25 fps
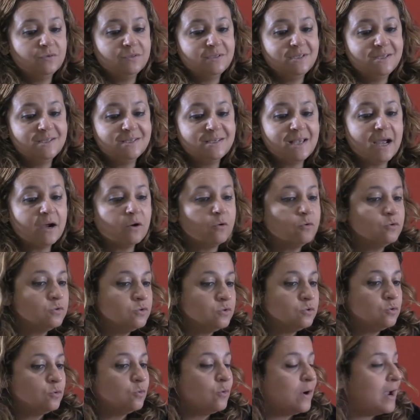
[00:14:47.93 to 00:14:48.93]
Si sta
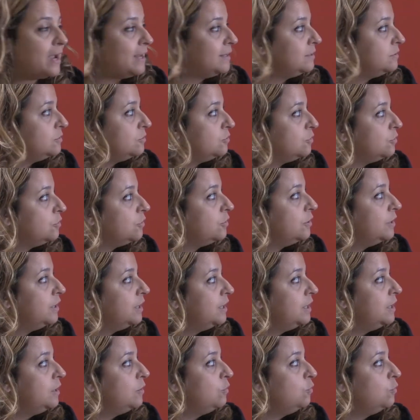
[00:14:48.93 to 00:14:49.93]
costruendo
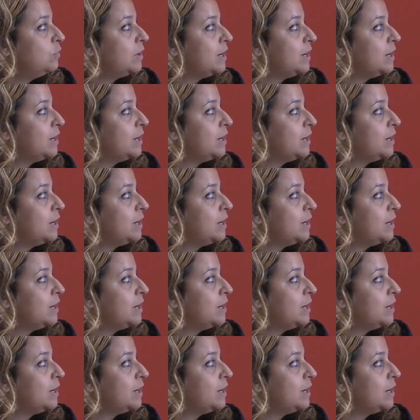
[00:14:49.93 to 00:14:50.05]
una